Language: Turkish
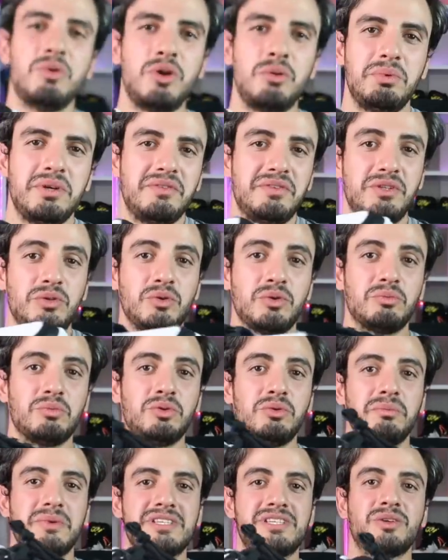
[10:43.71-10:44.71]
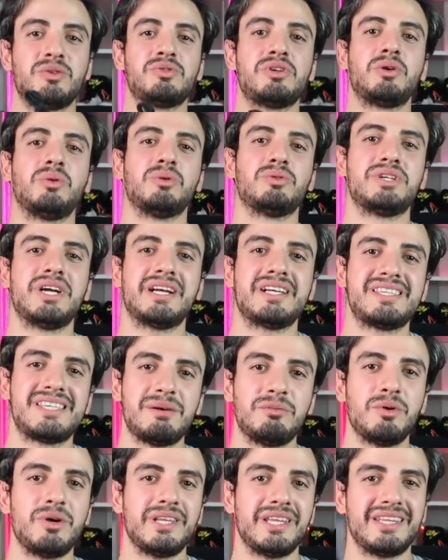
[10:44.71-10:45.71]
böyle bir videonun bulunması güzel olacak.
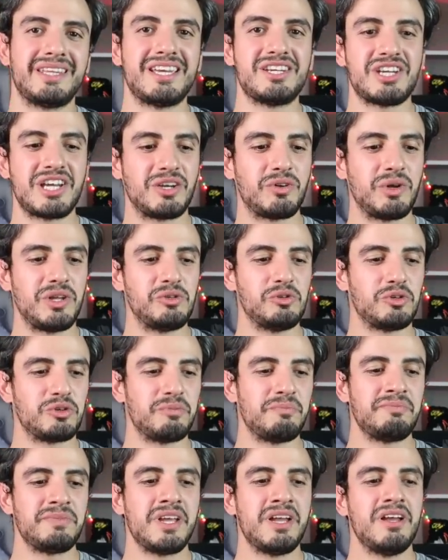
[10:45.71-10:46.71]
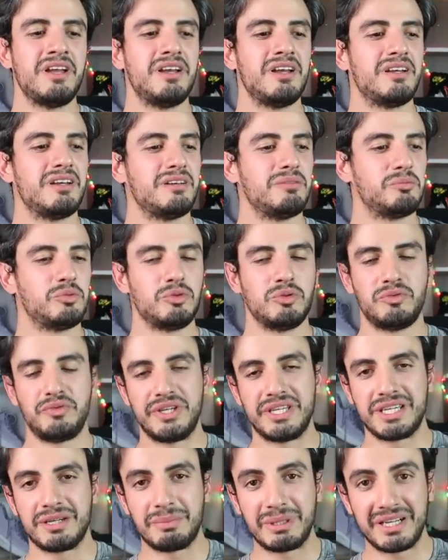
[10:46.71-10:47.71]
Sebo'ya da teşekkür ediyorum. Bu
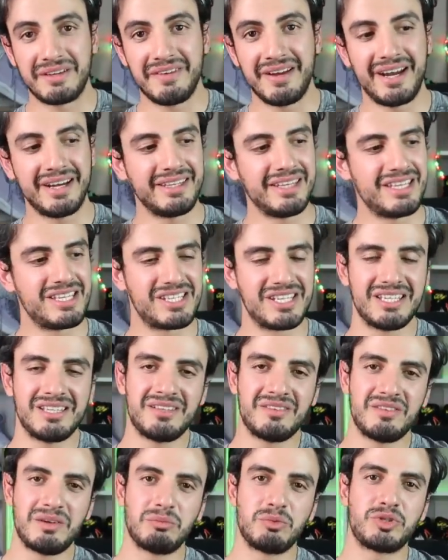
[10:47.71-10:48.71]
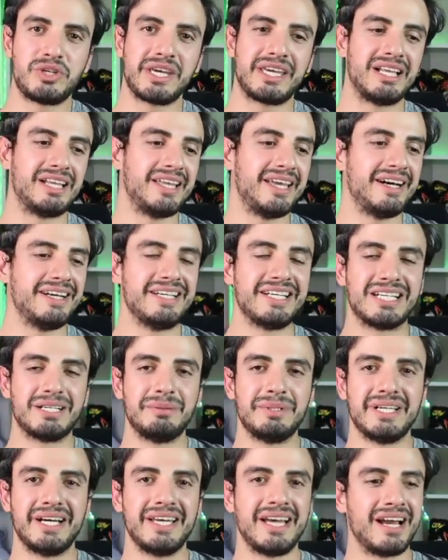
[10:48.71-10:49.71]
fikri bana verdiği için ve bu şekilde
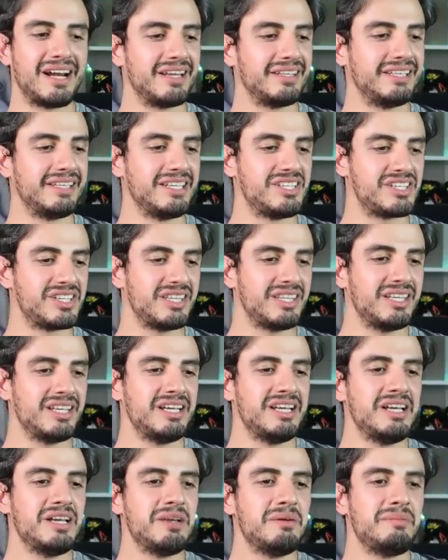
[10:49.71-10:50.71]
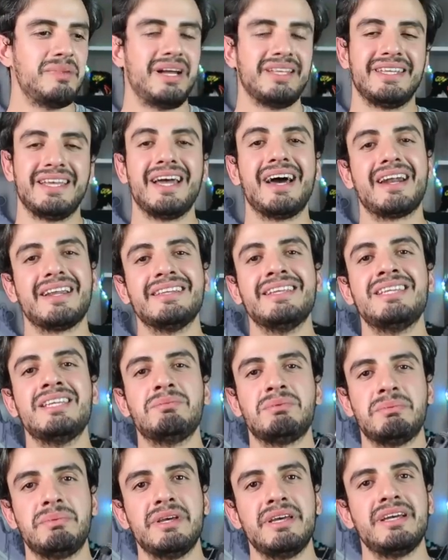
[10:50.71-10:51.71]
ayakkabıyı ayarladığı için. Ben de yarın
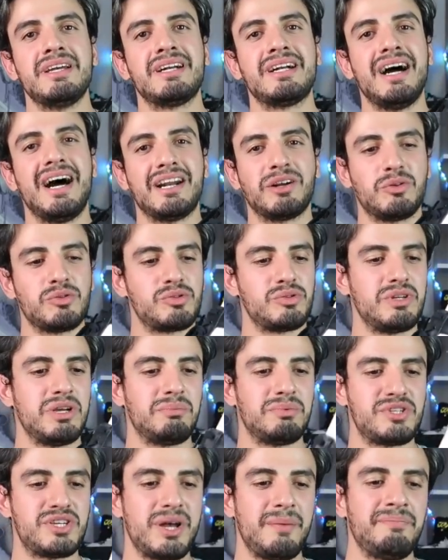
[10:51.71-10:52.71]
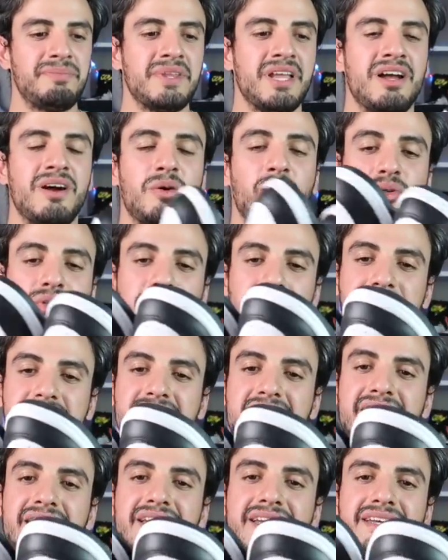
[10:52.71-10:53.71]
dediğim gibi kargosunu yapacağım. O da
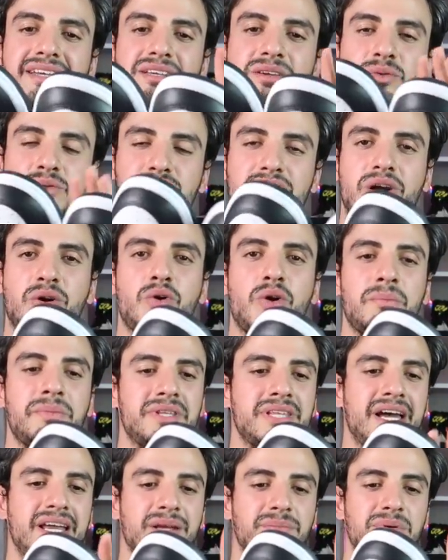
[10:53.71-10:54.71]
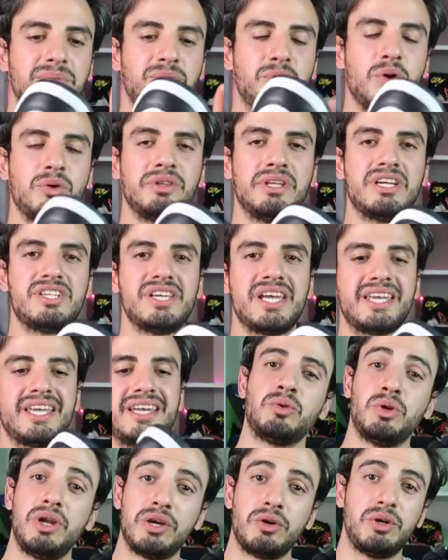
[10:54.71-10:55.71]
bize güzel kombinler yapıp gönderecek.
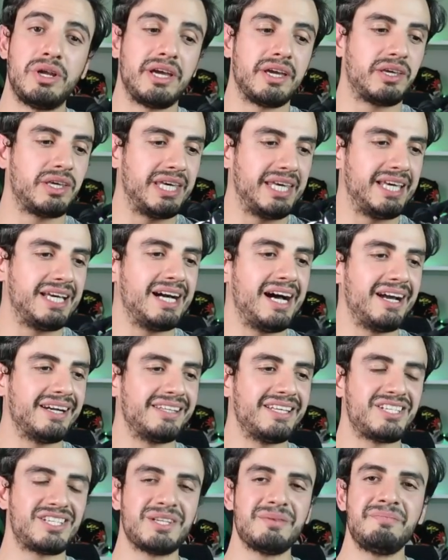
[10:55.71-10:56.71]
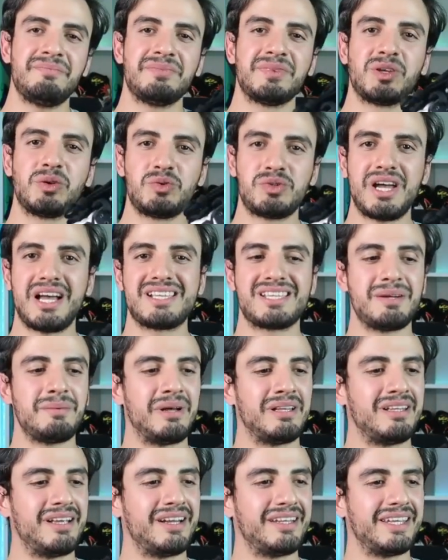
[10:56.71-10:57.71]
Güle güle giy kardeşim. Güzel
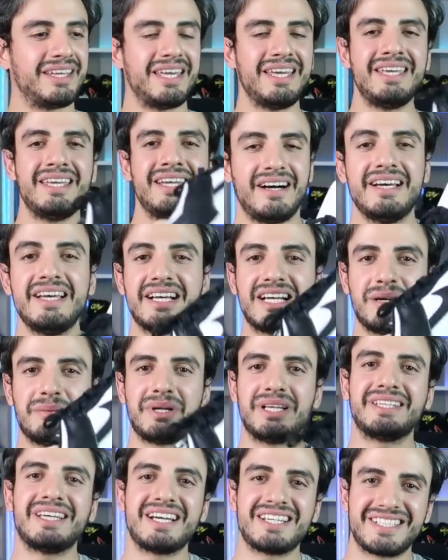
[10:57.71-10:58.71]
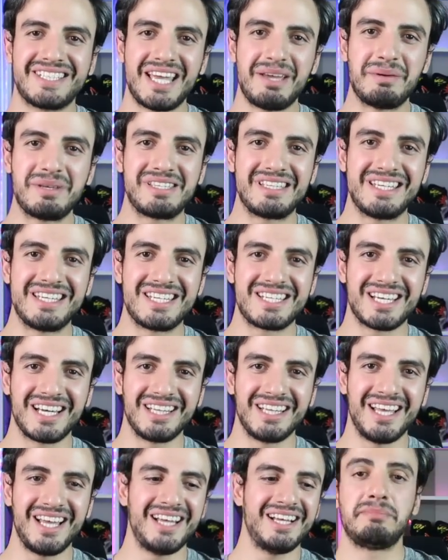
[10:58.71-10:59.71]
zamanlarda giy. Ayakkabına taş değmesin
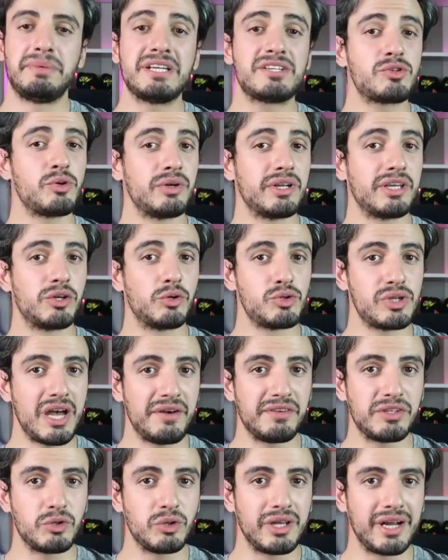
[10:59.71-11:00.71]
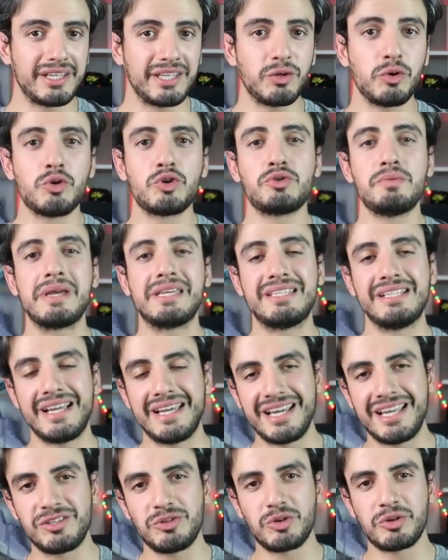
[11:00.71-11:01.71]
inşallah. Bir sonraki güzel videolarda görüşmek
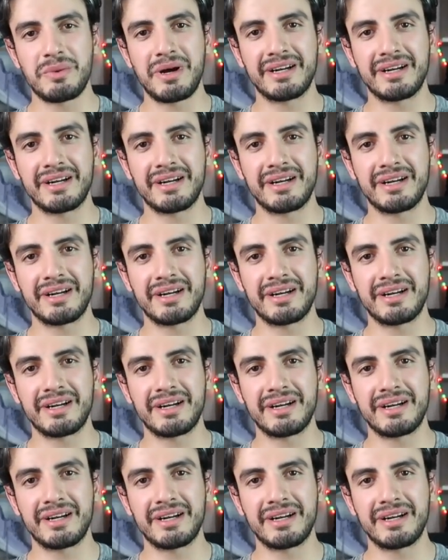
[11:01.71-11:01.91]
dileğiyle diyorum